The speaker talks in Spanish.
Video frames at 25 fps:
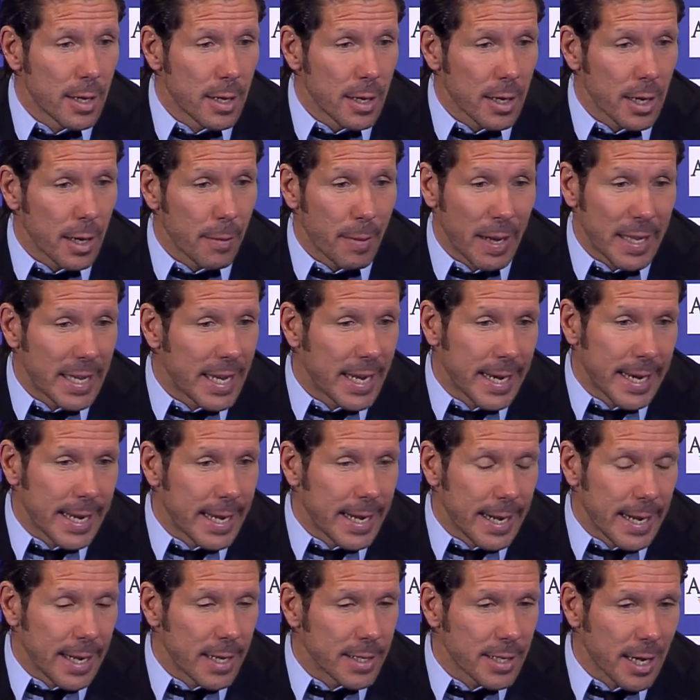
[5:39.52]
que
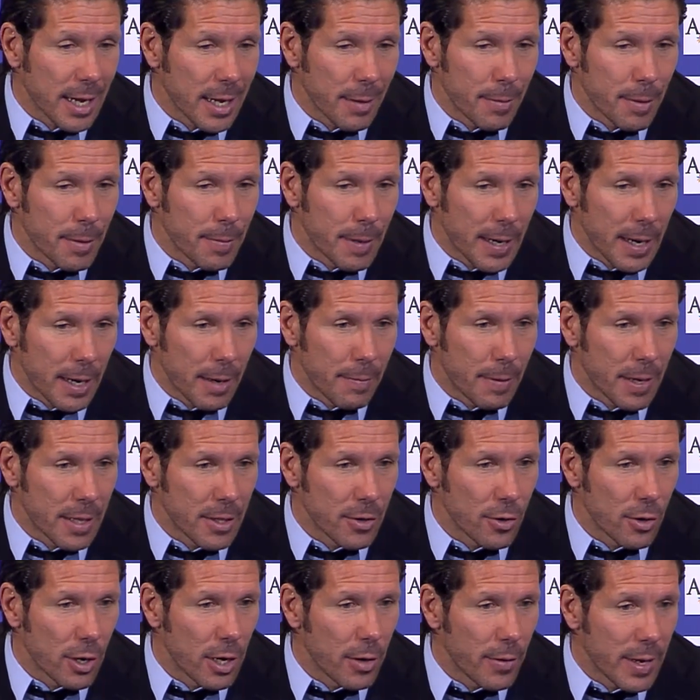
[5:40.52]
mañana ya hay que preparar el
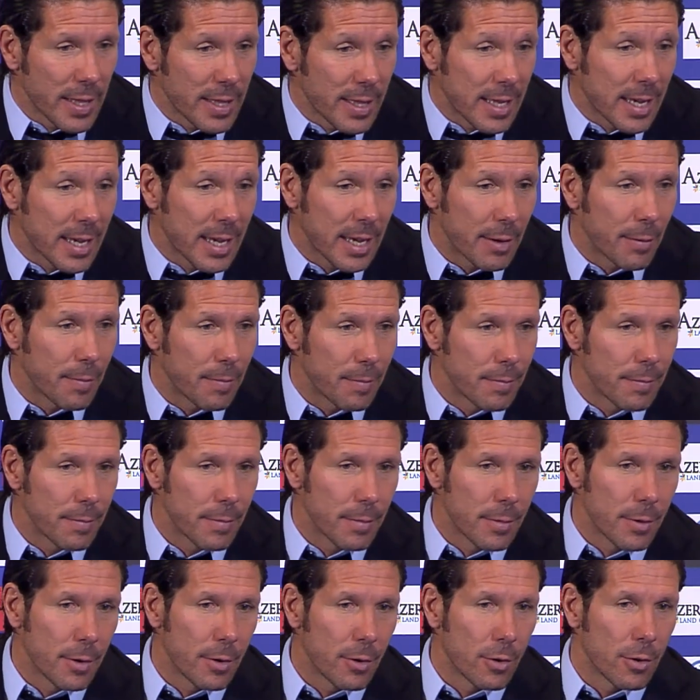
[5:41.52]
partido del Levante y que
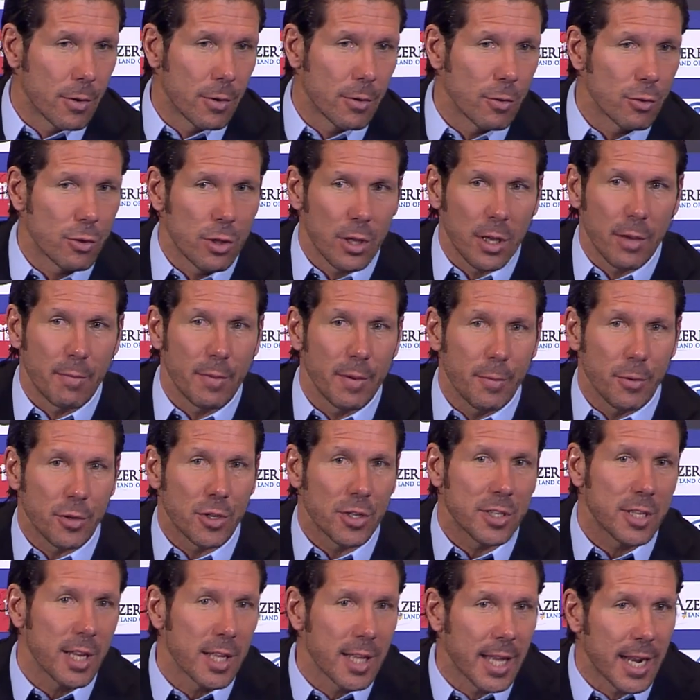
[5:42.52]
no, ustedes mismos
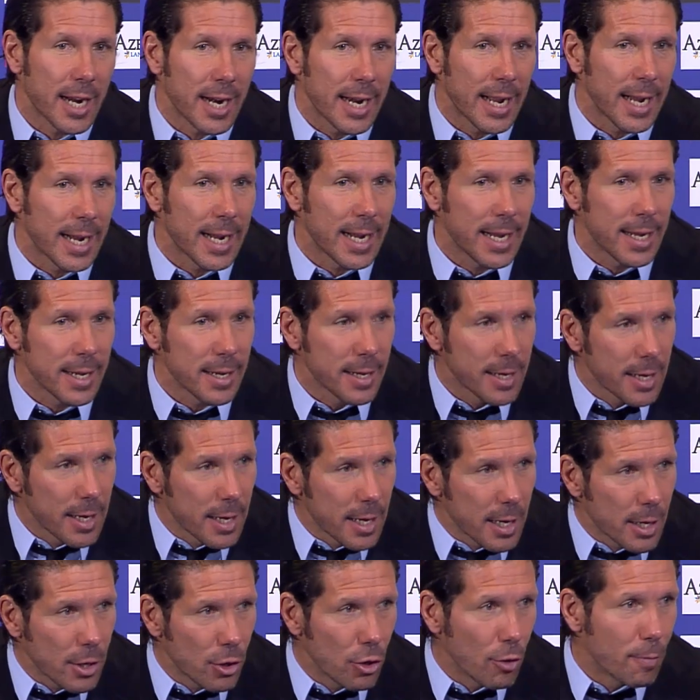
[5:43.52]
se sentarán acá
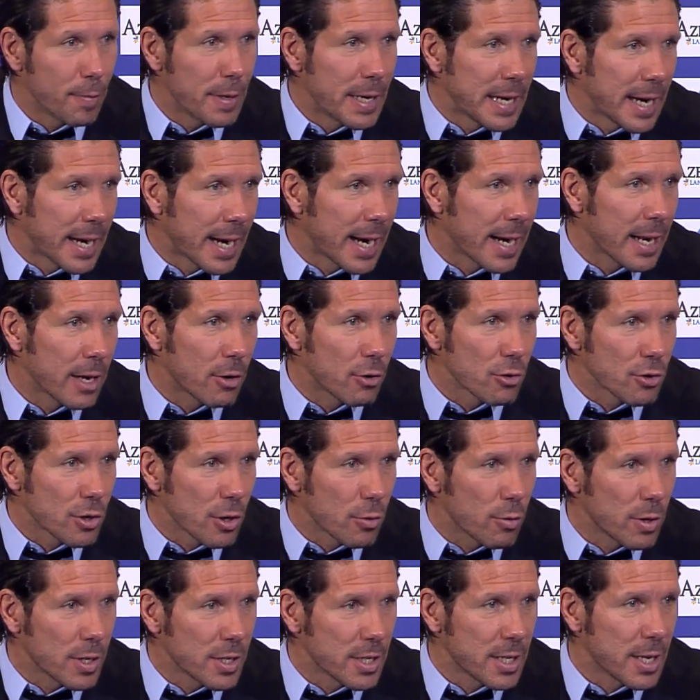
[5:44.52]
y opinarán en
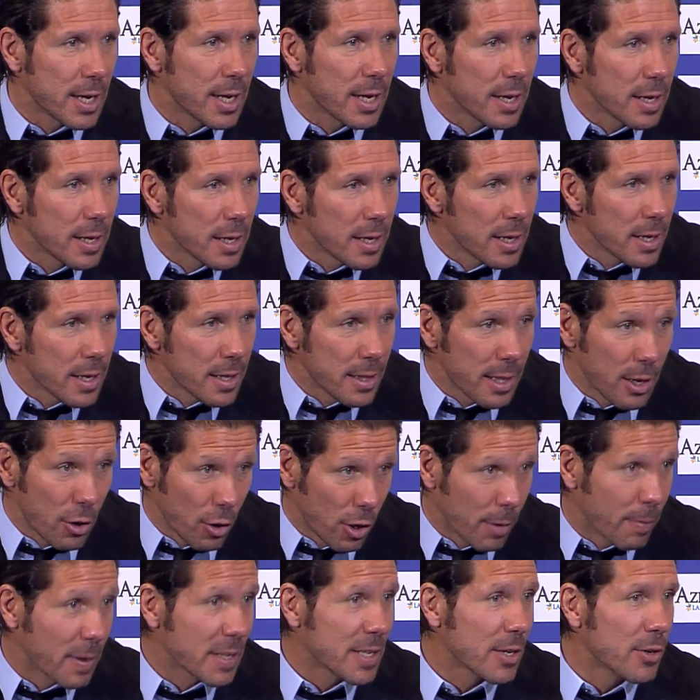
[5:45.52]
consecuencia de lo
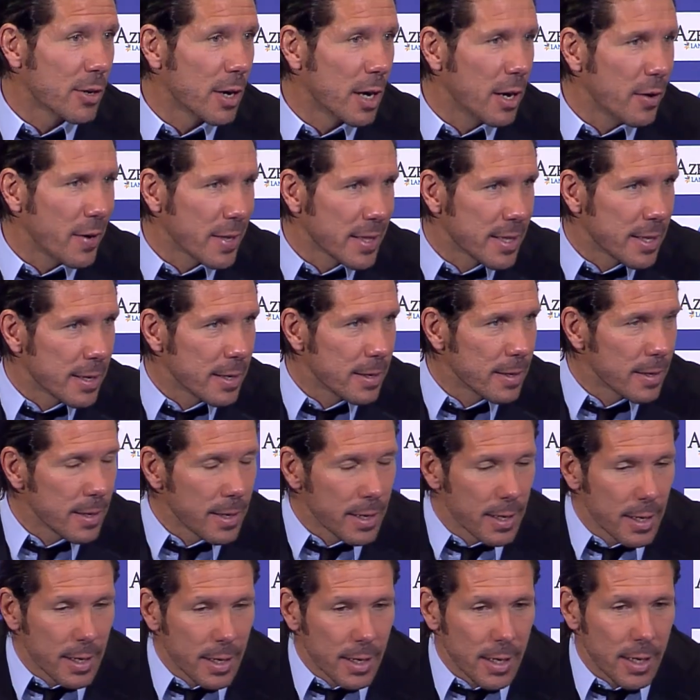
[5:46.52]
que pase con el Levante.
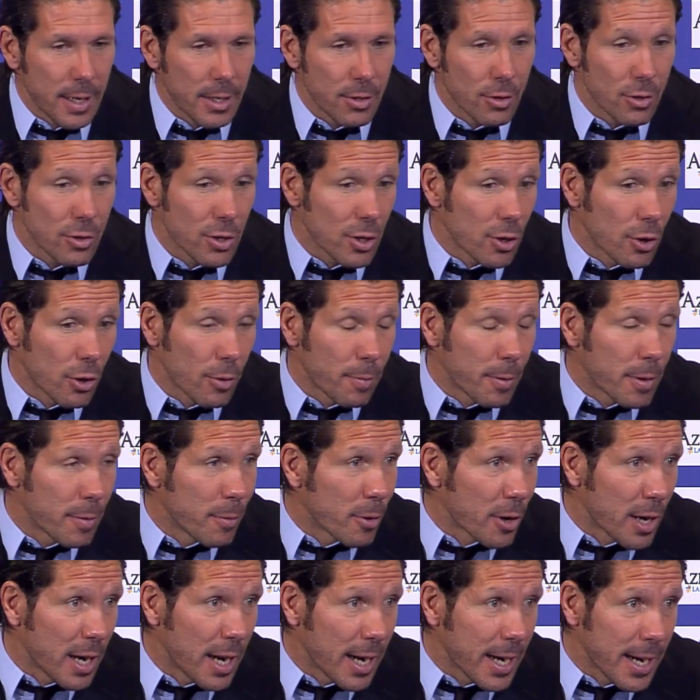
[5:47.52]
Entonces no nos
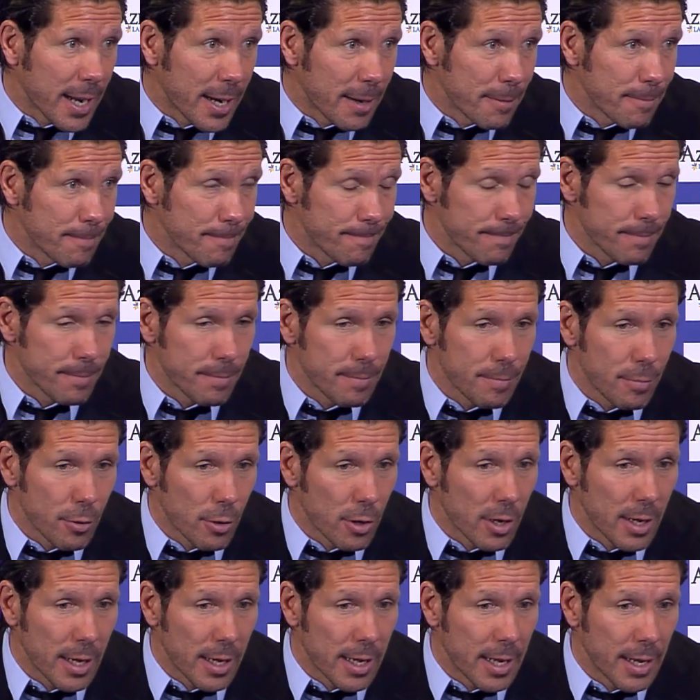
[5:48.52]
podemos relajar,
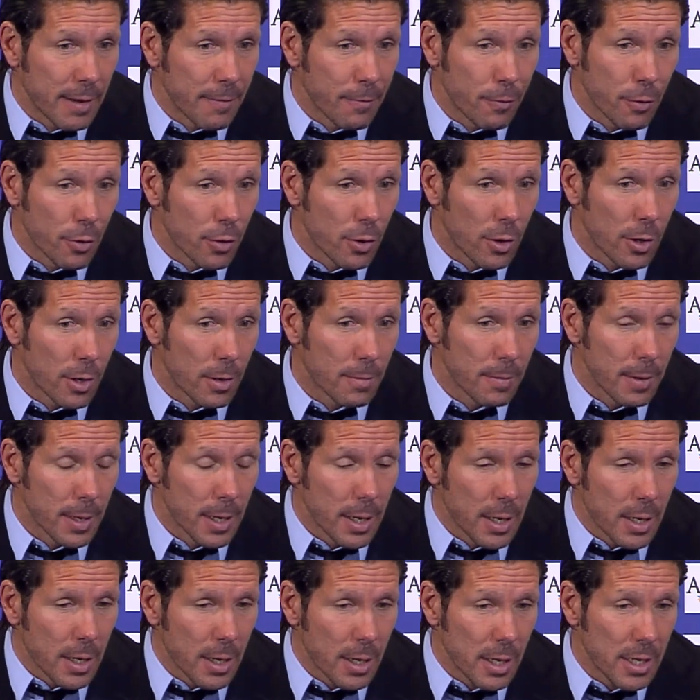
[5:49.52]
porque en fútbol
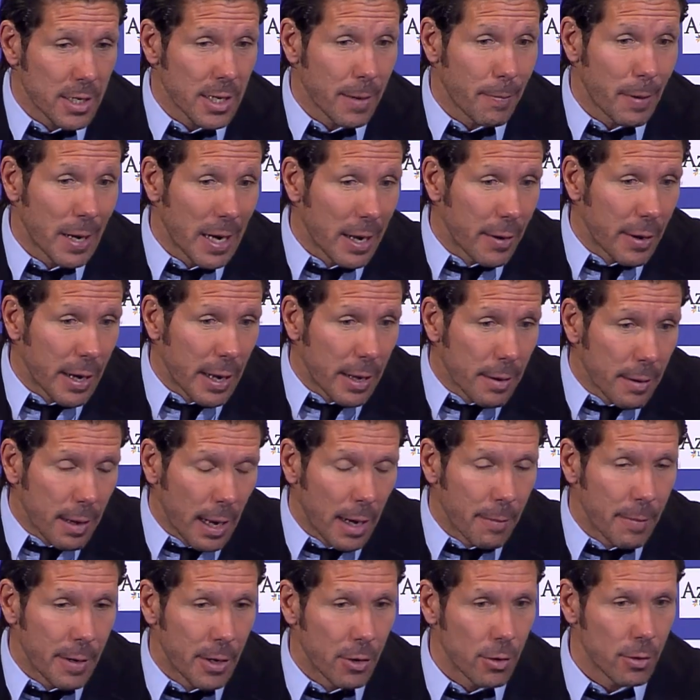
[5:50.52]
esa palabra
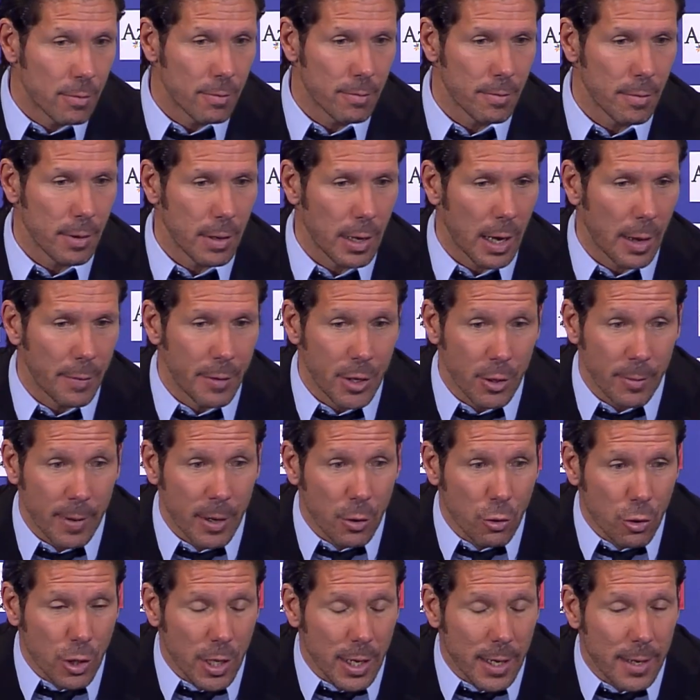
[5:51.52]
al menos a mí no me
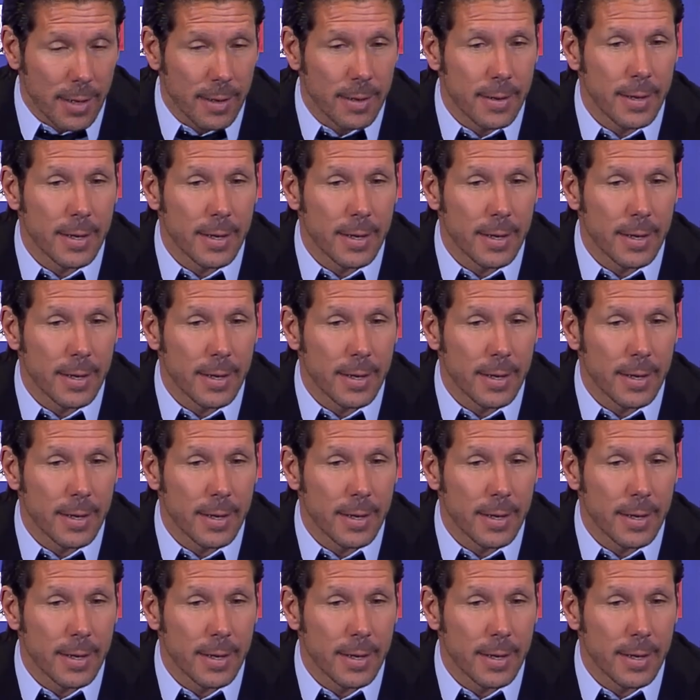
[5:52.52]
gusta.